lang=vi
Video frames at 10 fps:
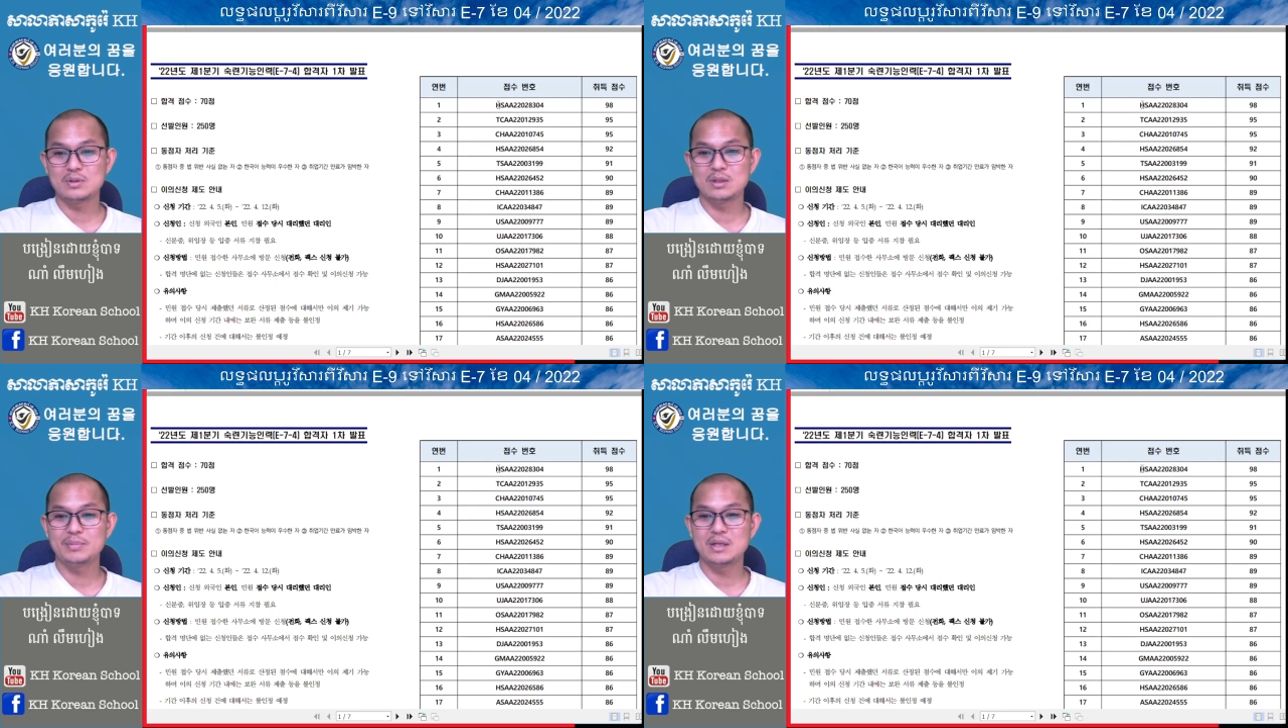
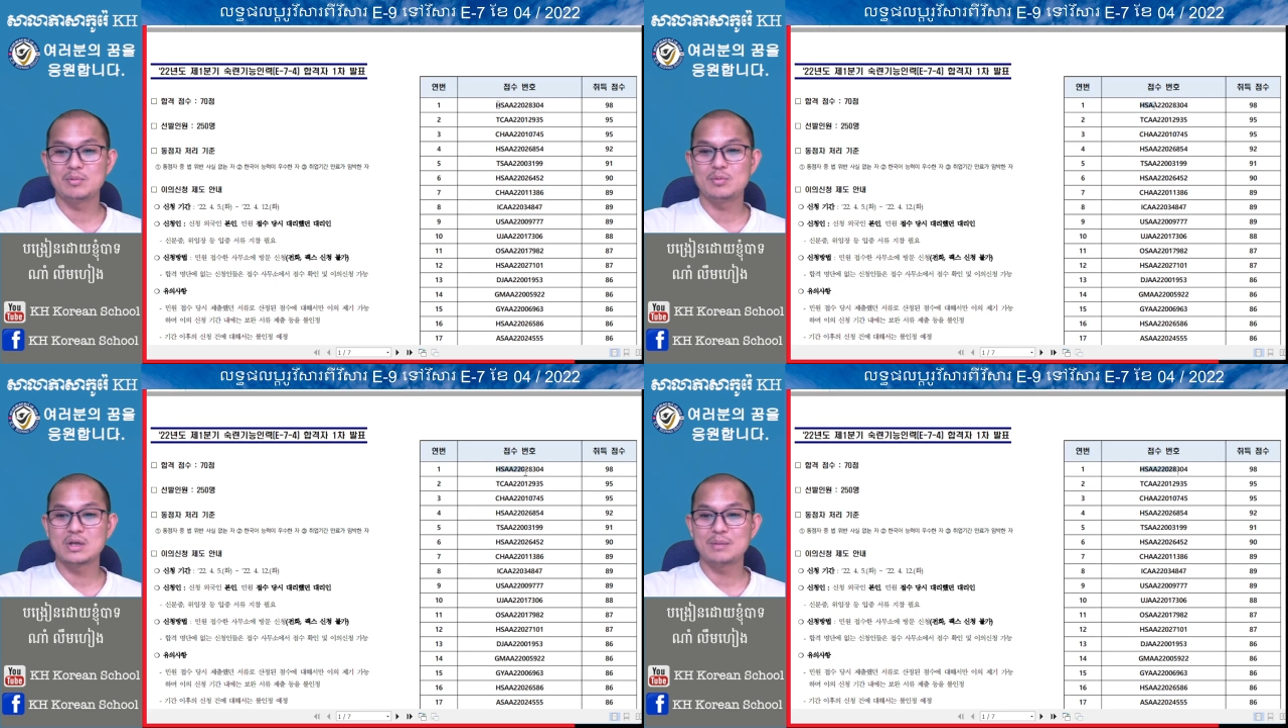là bây giờ
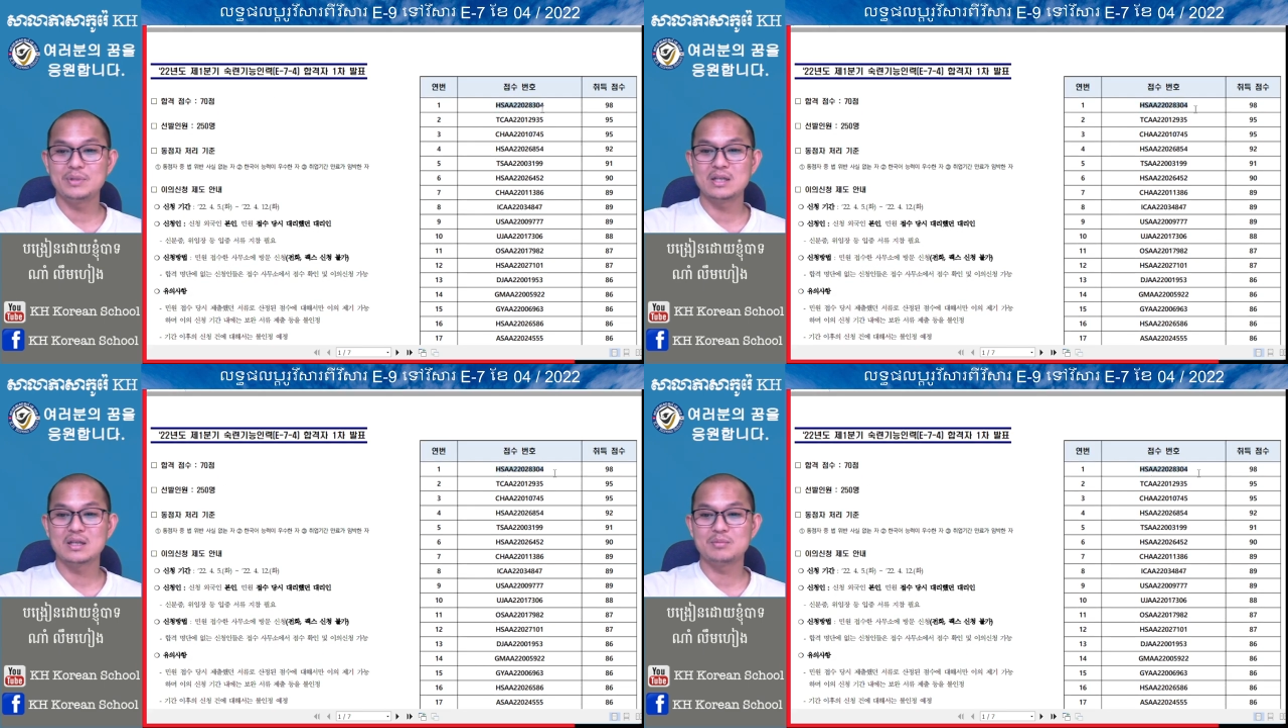một bộ đặc
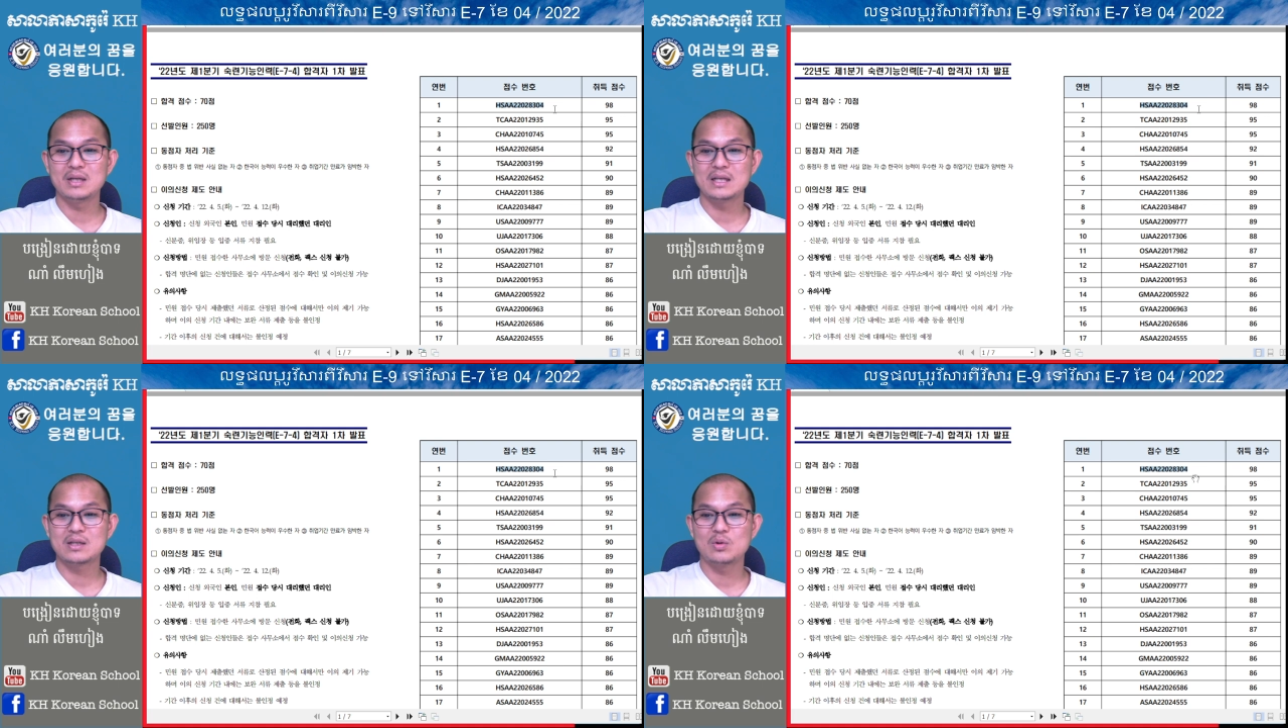biệt nâng
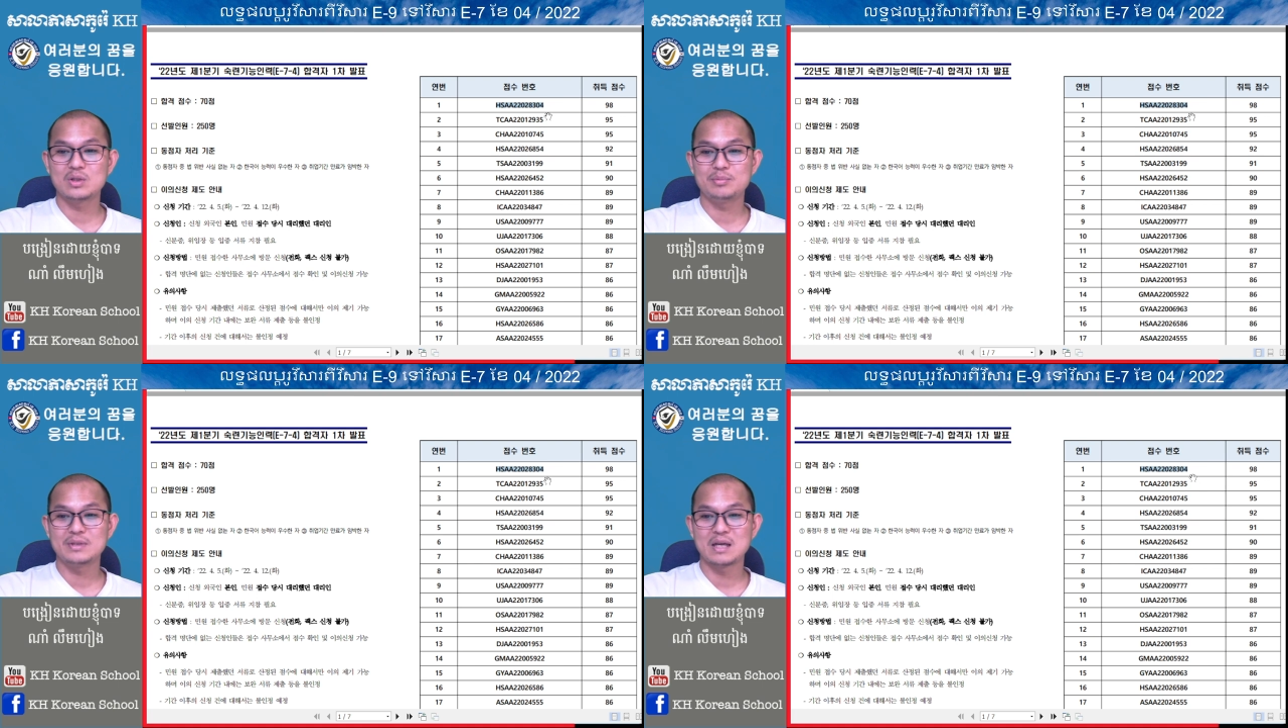miền lấy
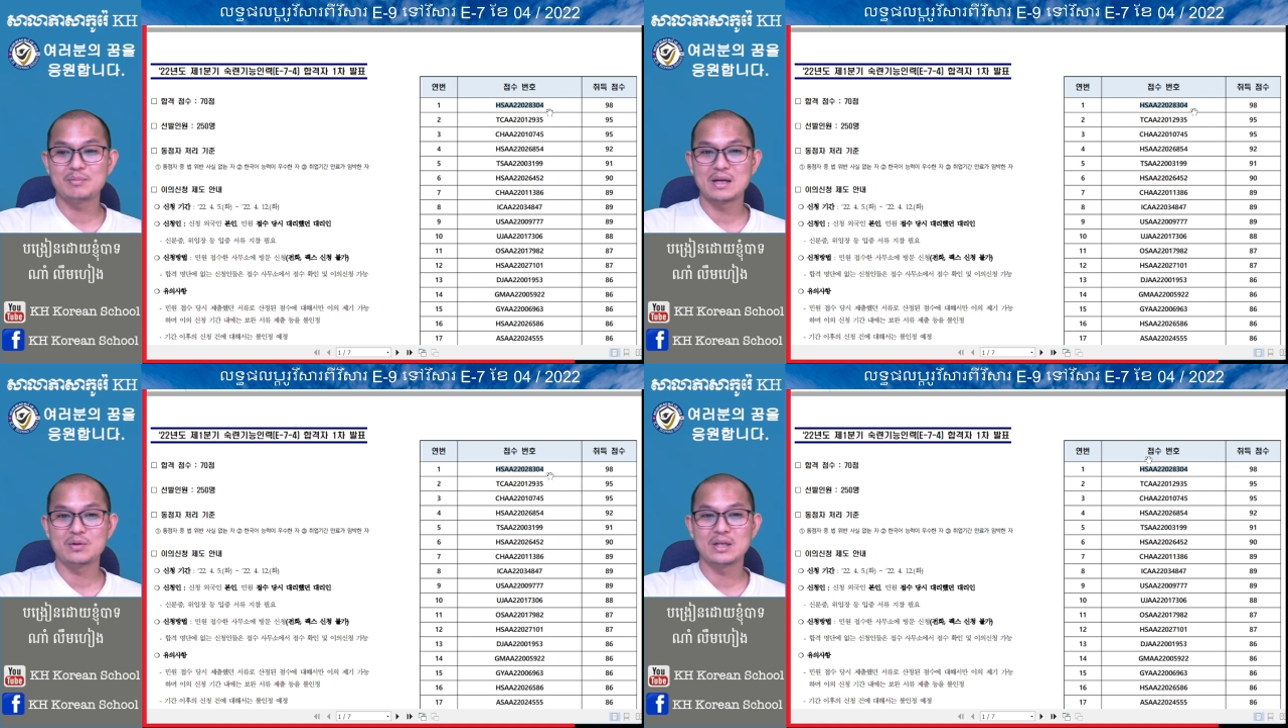cột kịp nhà
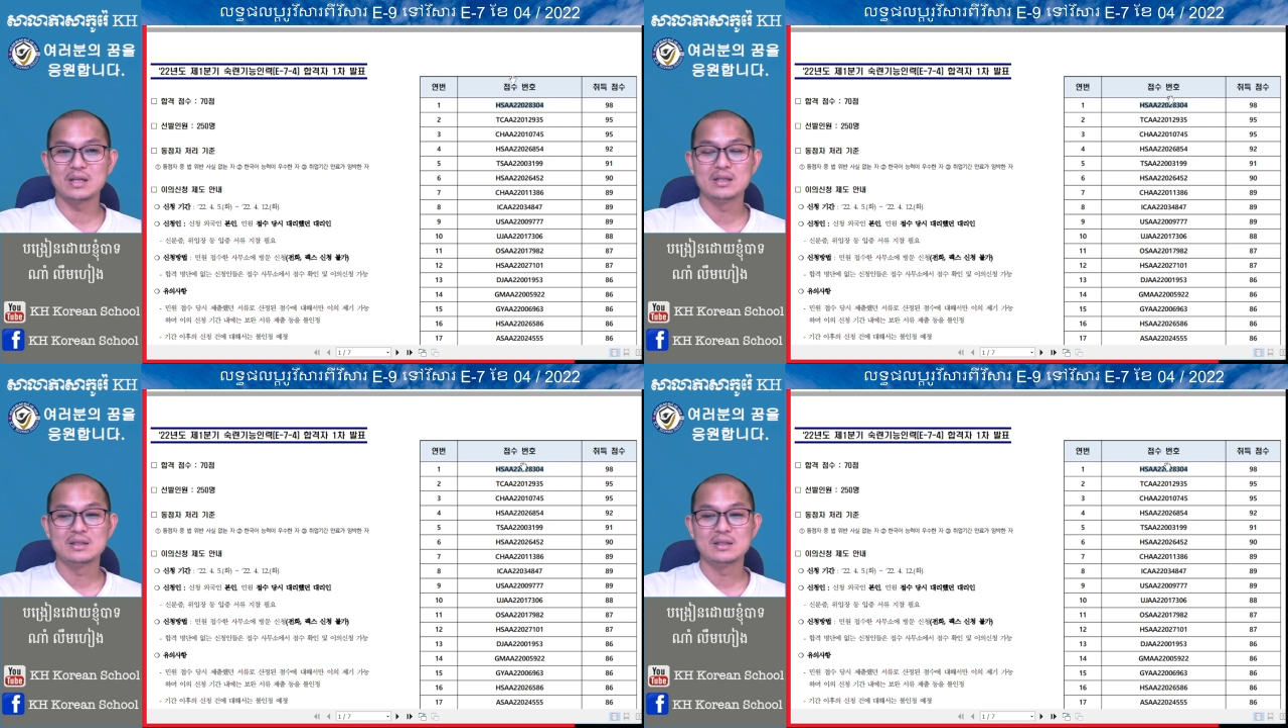màu vậy